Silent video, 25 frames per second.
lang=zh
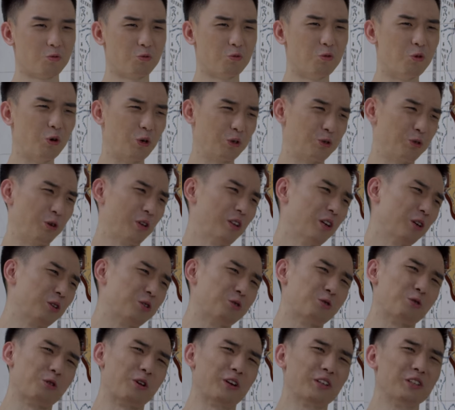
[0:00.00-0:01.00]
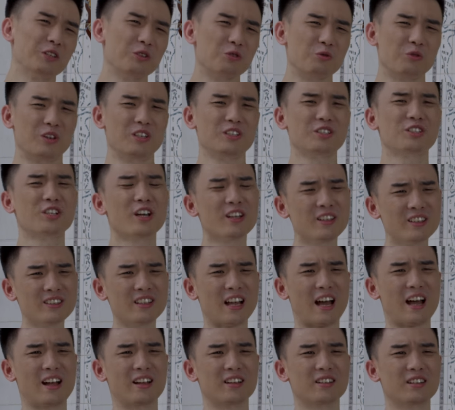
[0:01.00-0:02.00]
我觉得学英文
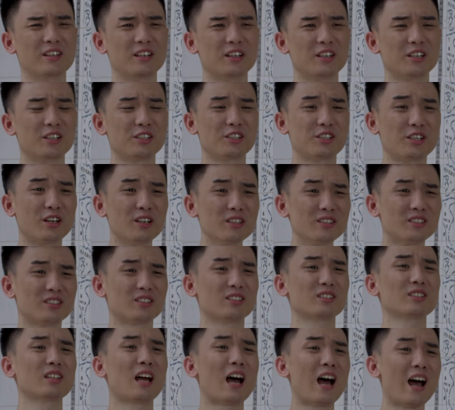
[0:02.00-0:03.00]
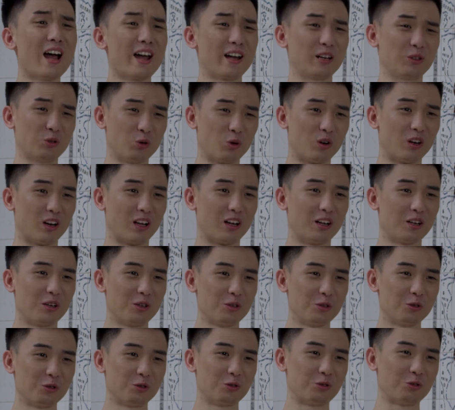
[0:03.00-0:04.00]
真难，生词太多了，
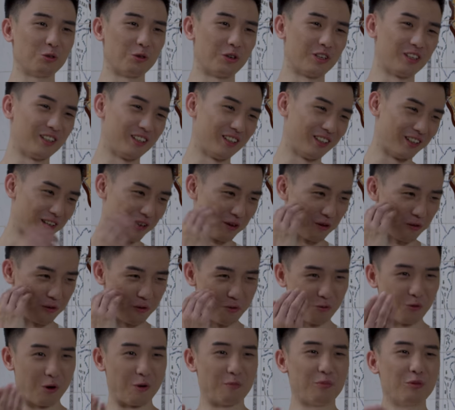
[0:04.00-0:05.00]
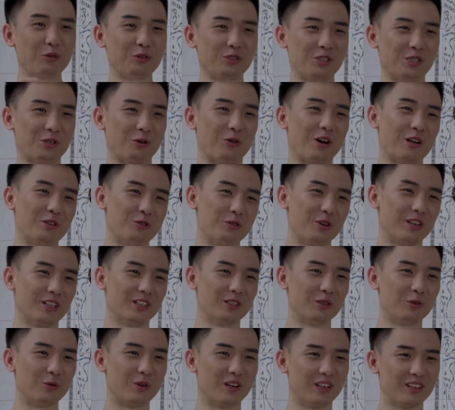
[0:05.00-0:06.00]
所以我不喜欢
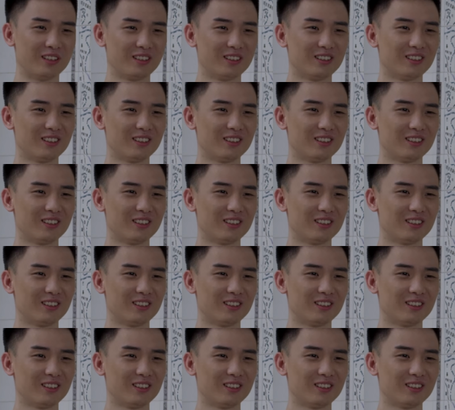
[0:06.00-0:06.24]
学英文。